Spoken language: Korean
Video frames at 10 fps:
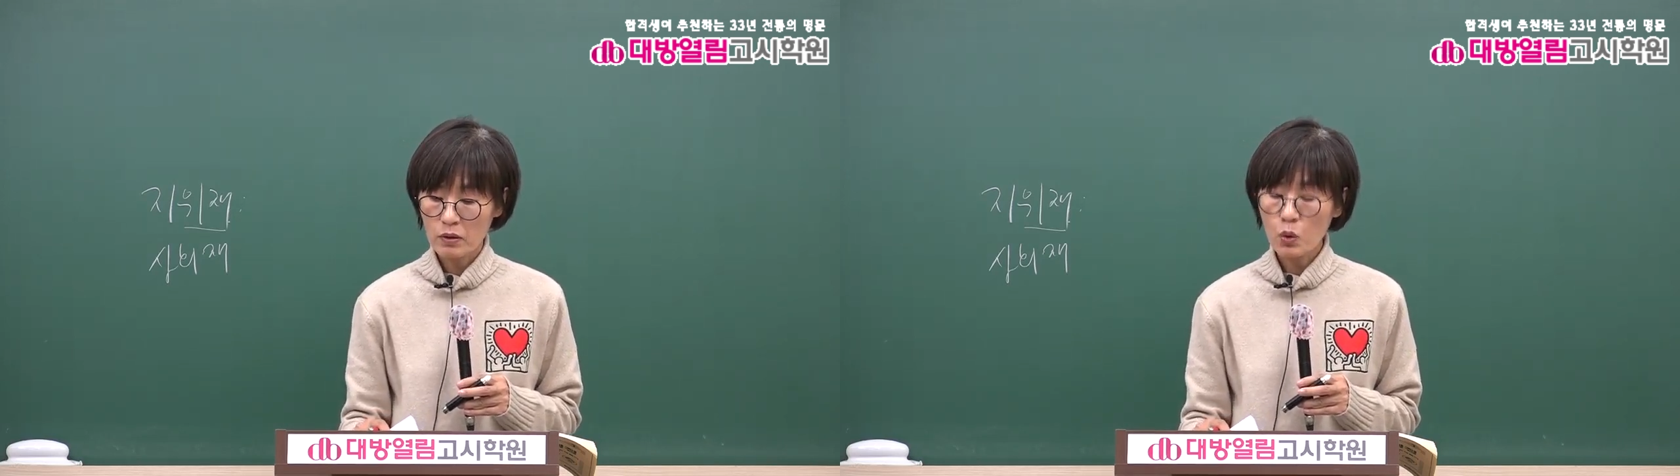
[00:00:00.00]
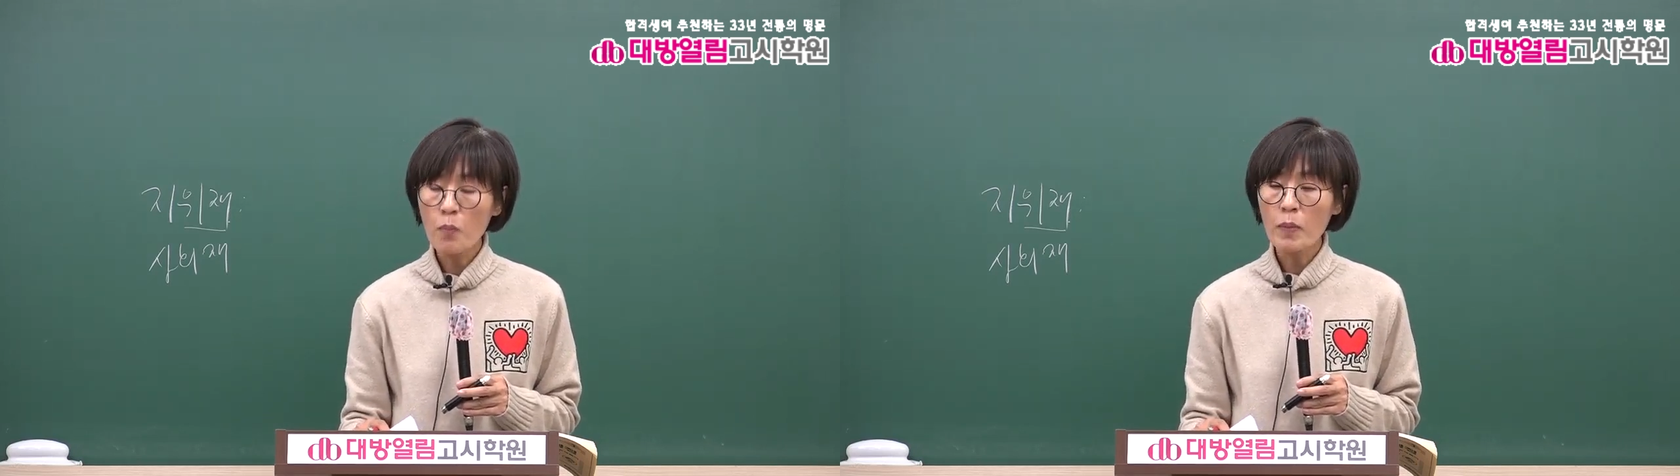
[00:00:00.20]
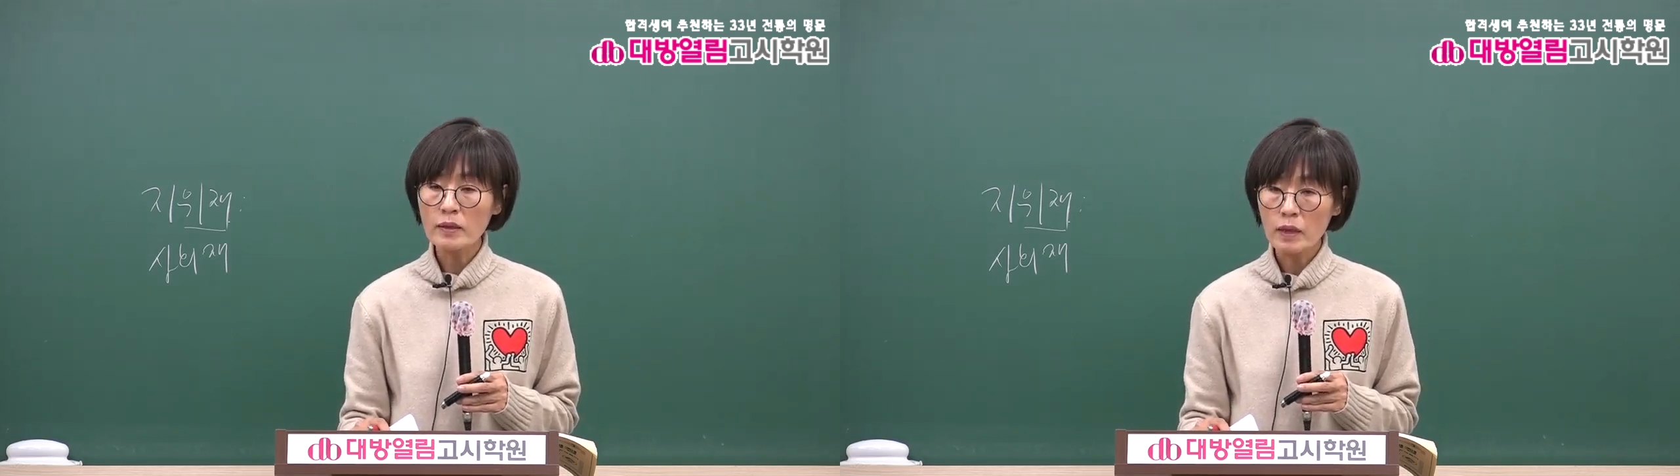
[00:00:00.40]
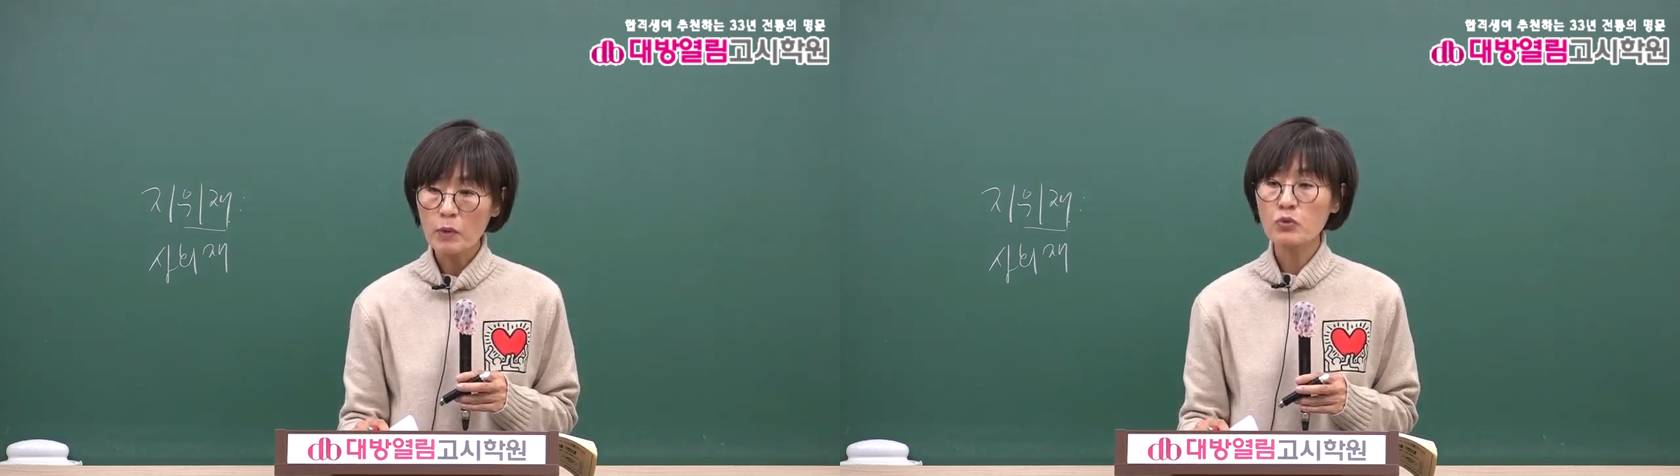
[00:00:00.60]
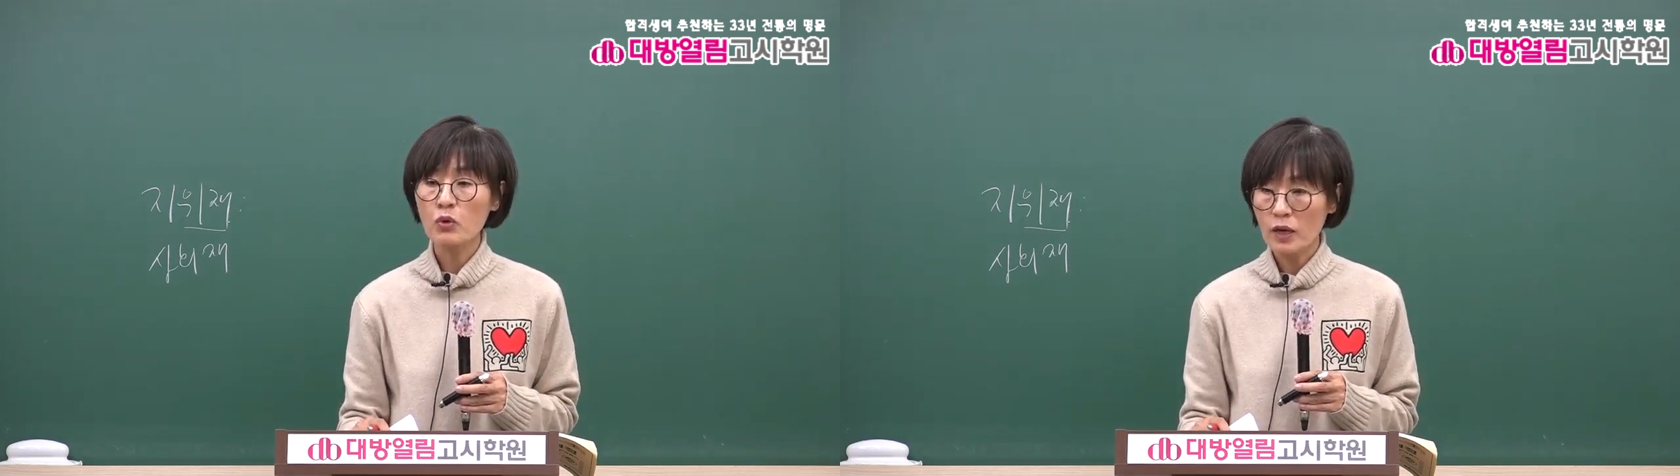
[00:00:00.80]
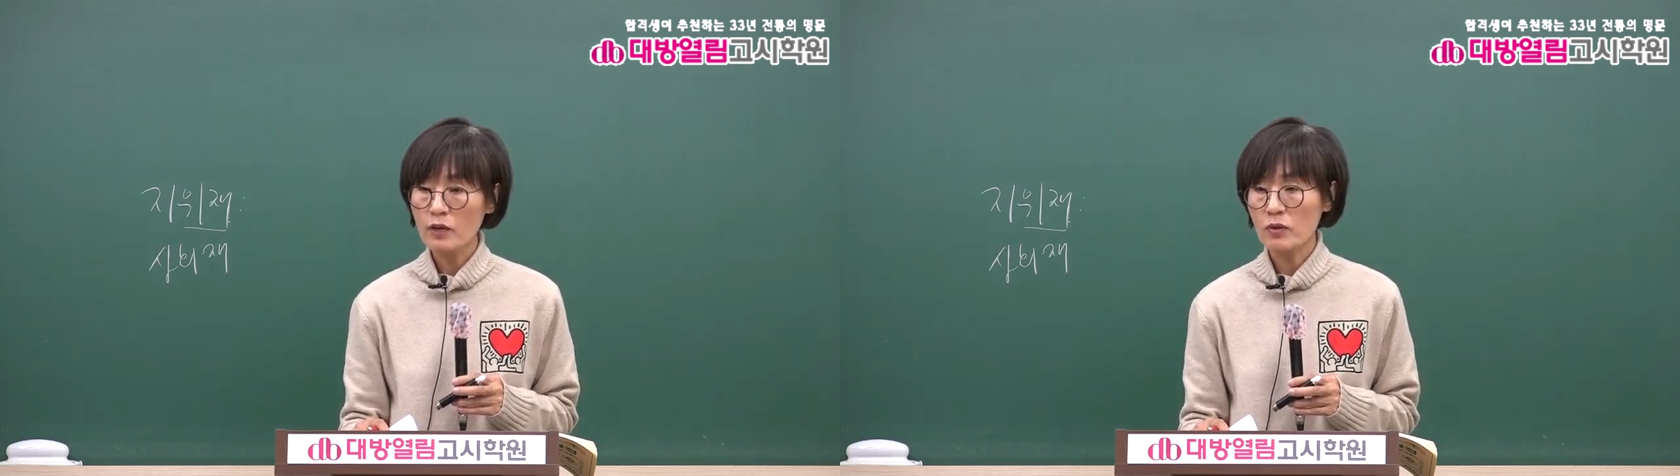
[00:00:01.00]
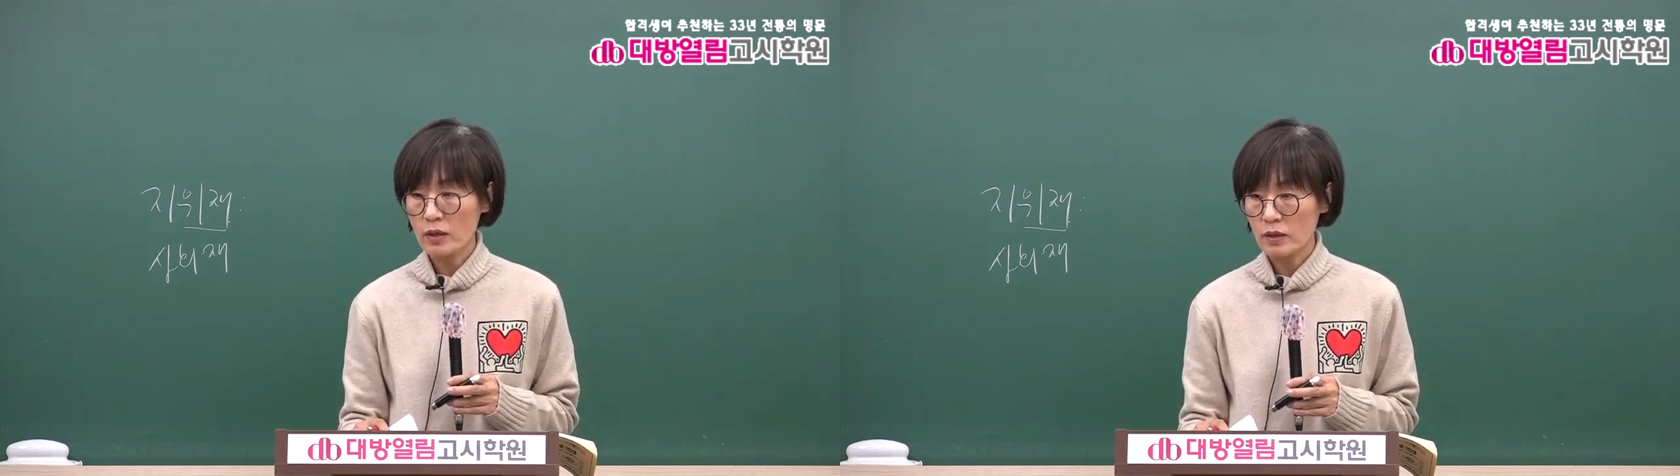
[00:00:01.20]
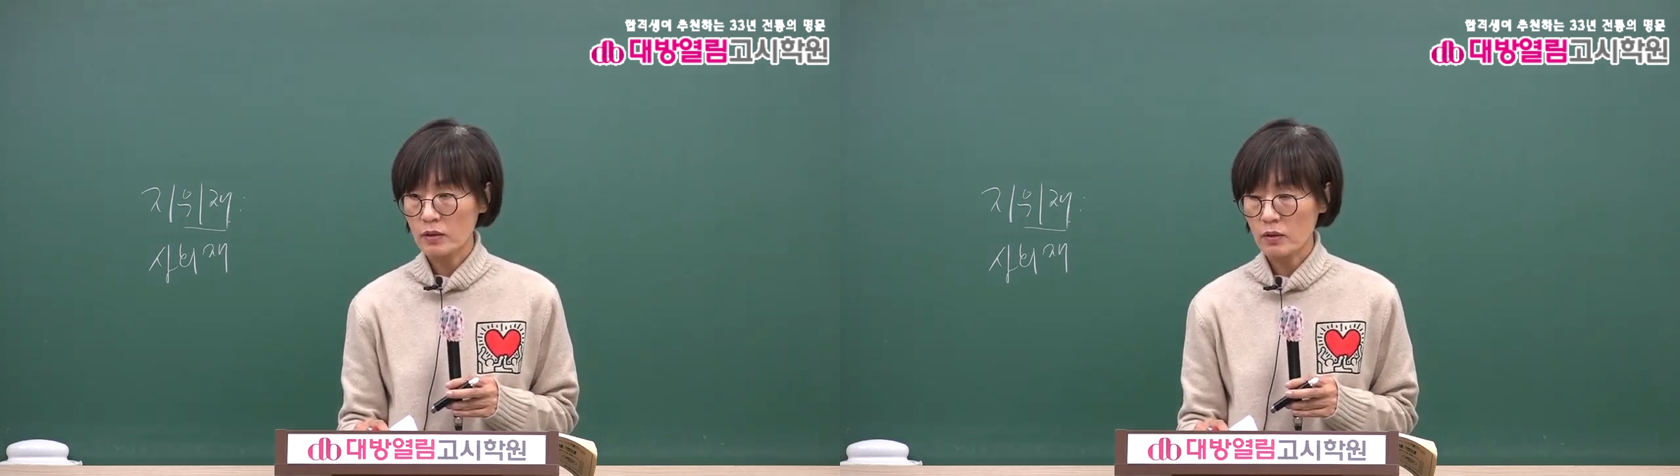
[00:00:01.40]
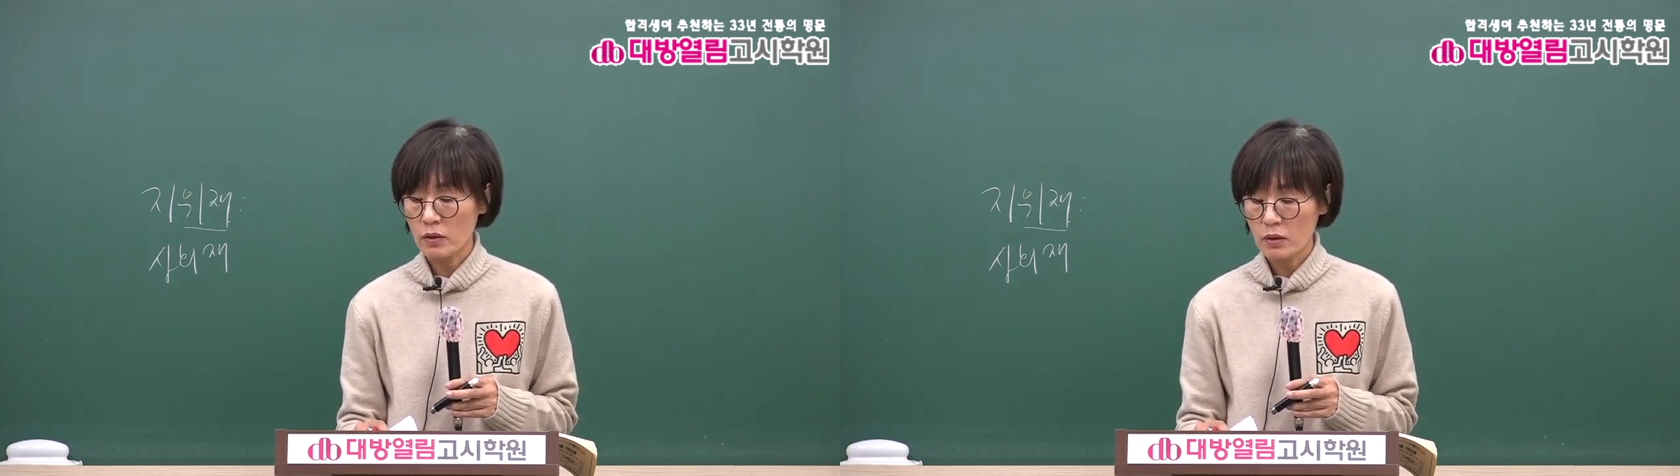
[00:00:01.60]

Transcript: 돈만 내면 무조건 할 수가 있어.